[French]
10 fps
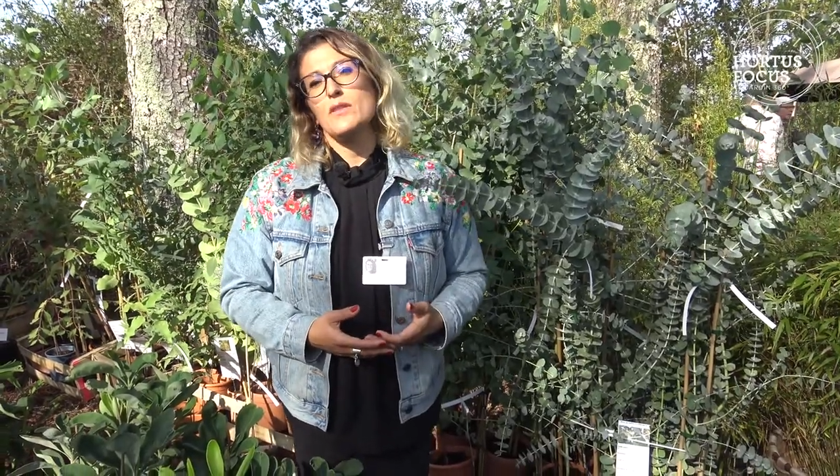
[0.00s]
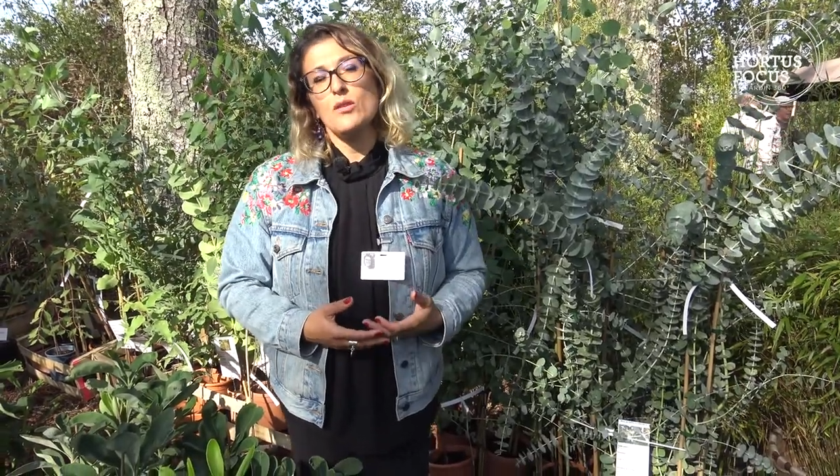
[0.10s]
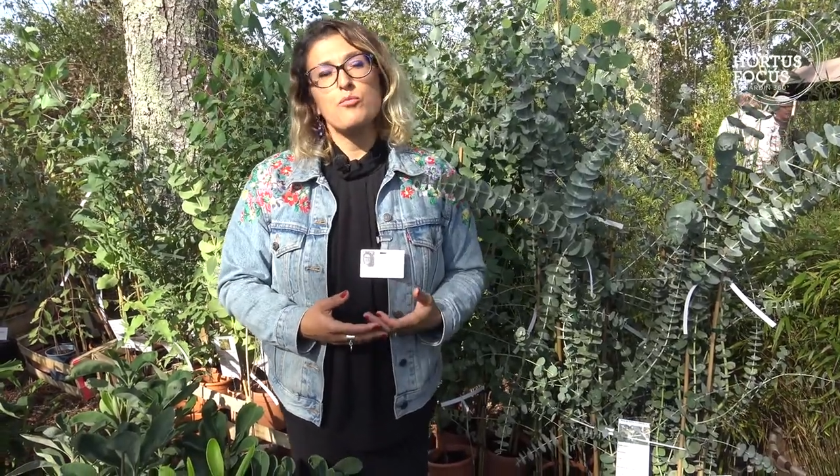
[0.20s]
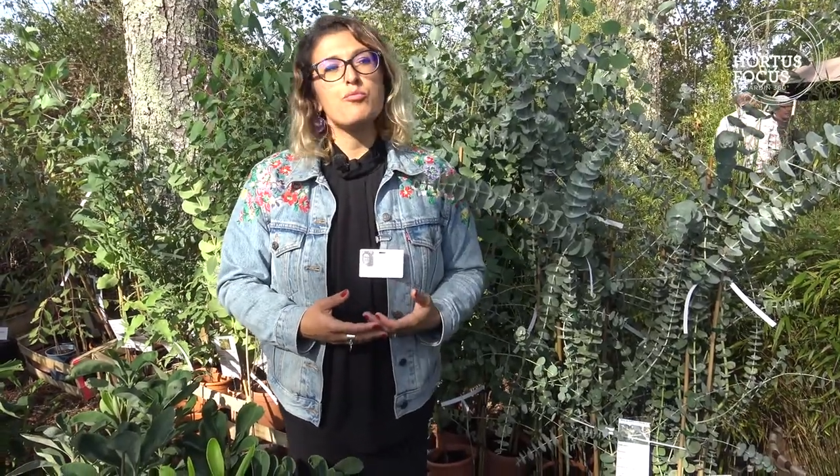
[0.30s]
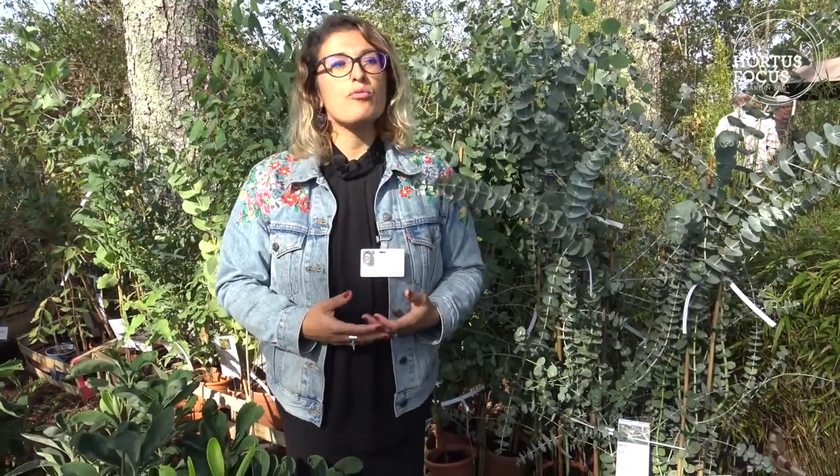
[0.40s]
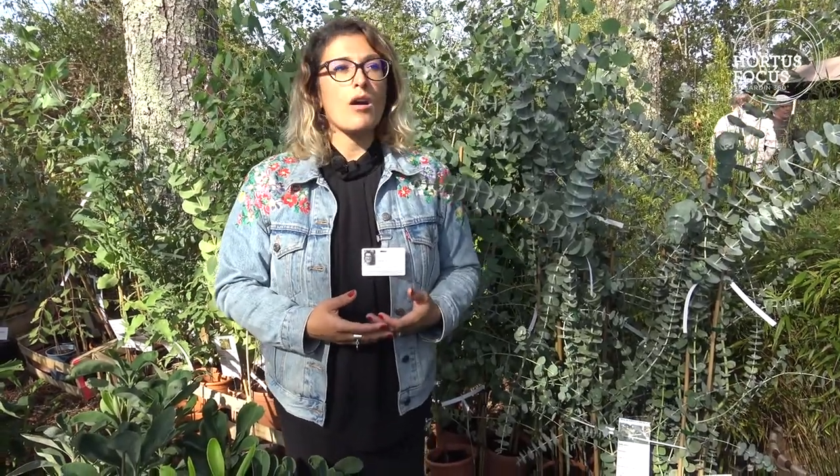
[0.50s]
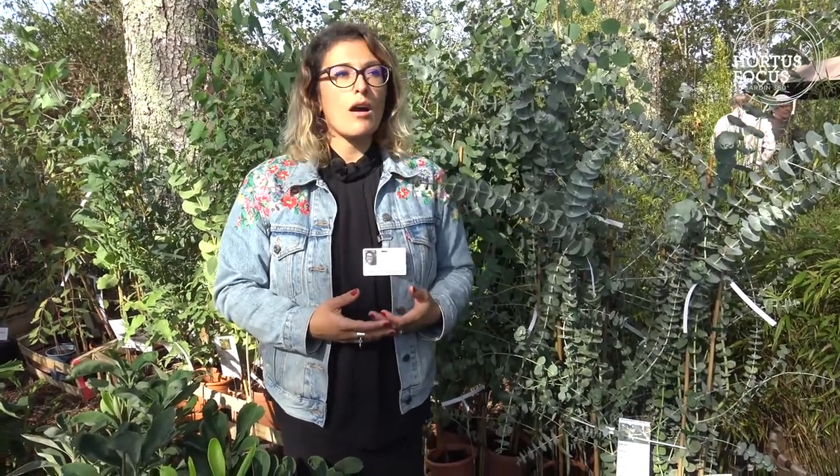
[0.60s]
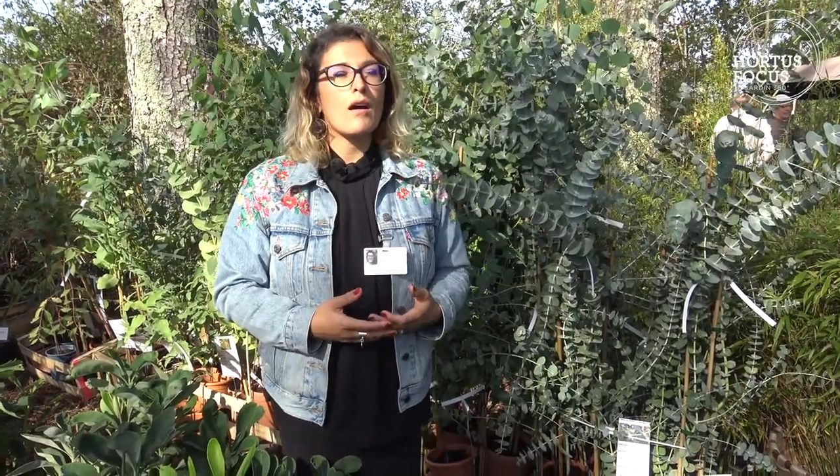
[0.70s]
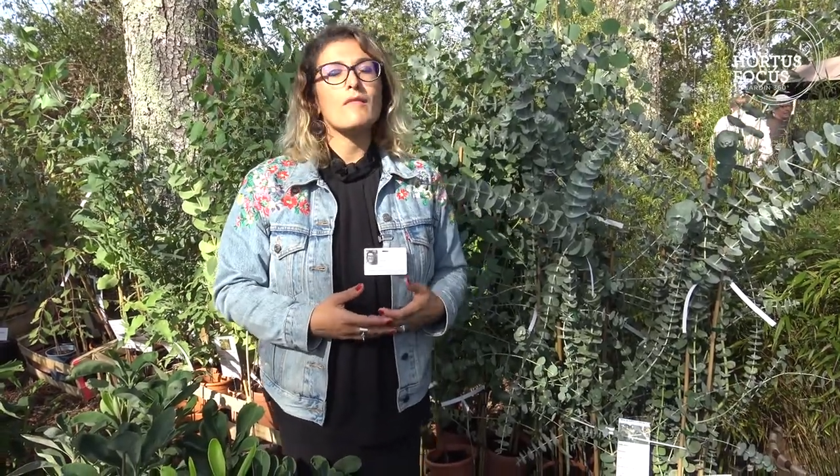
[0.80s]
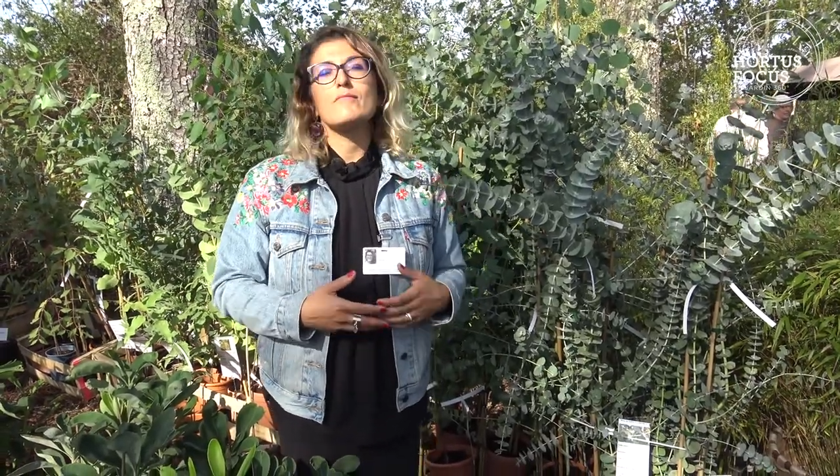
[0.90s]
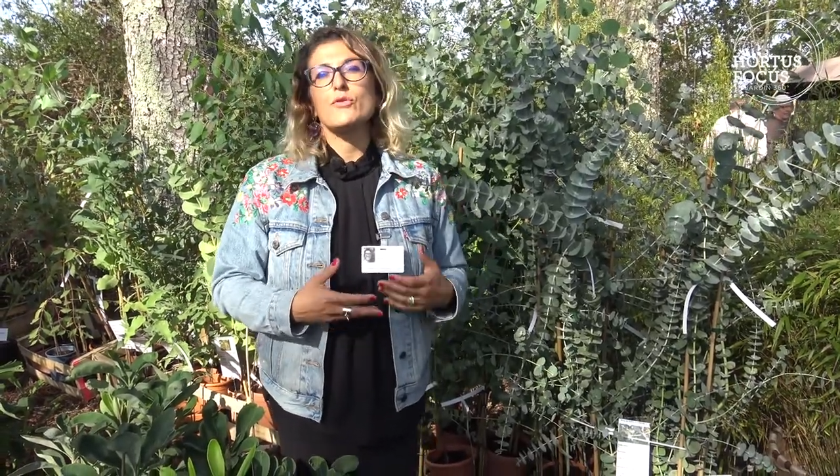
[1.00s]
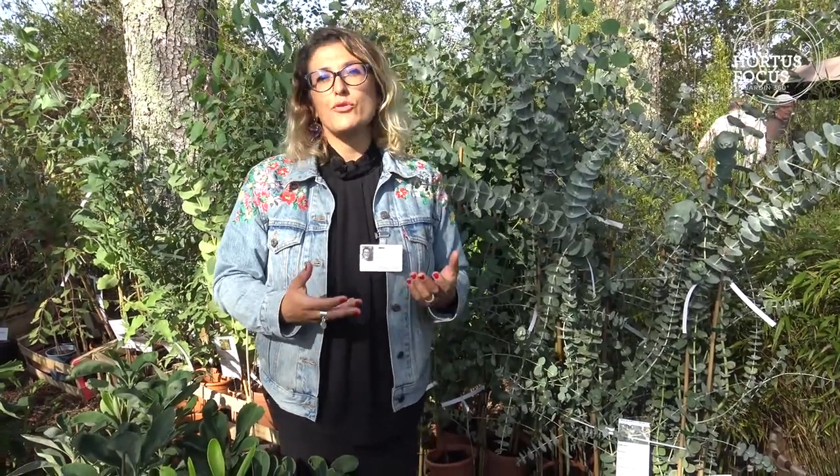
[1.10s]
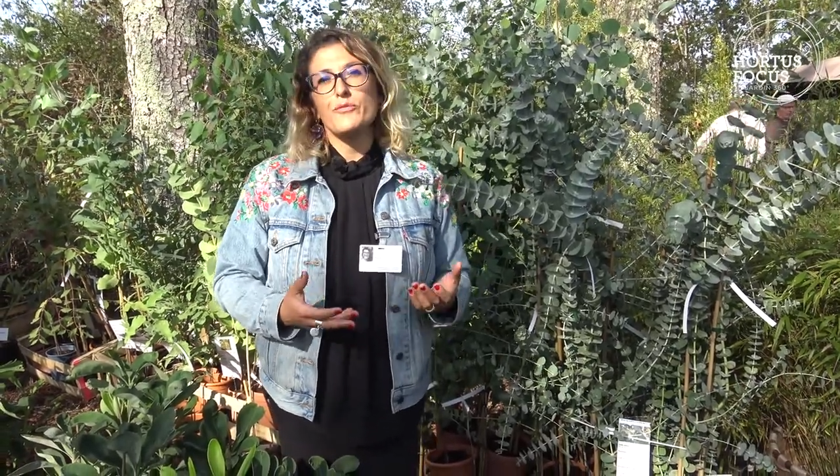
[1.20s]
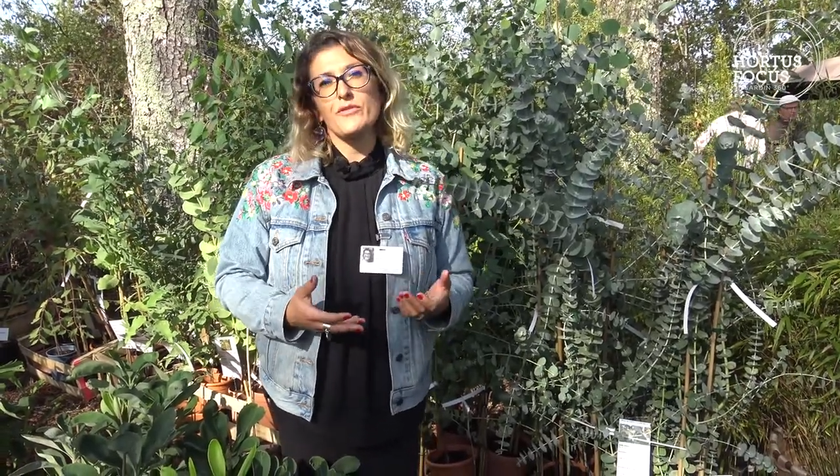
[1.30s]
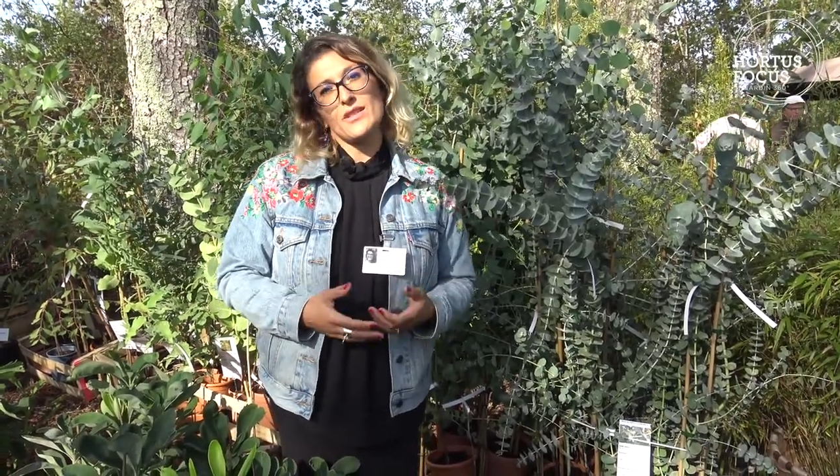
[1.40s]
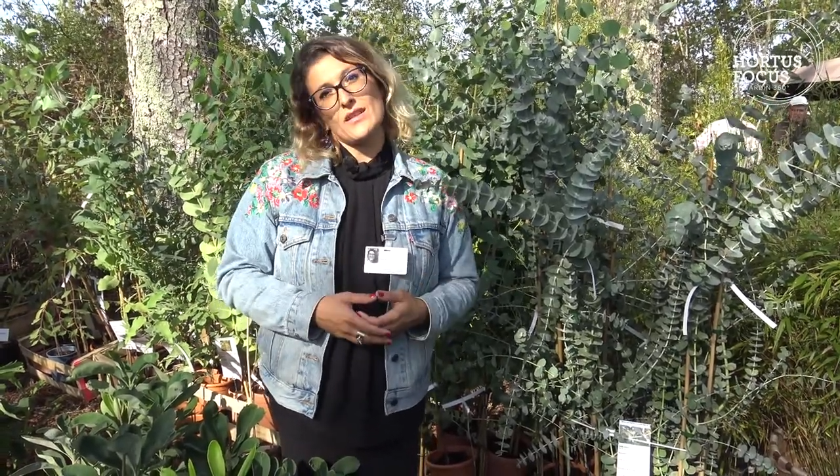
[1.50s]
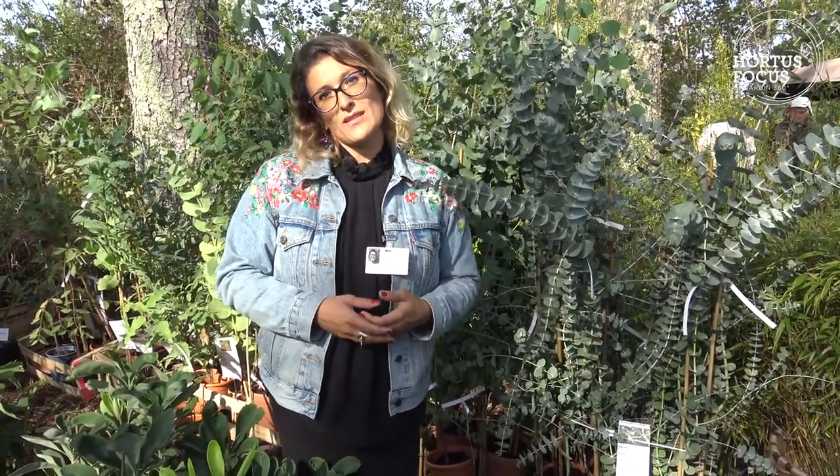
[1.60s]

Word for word: il pourra subvenir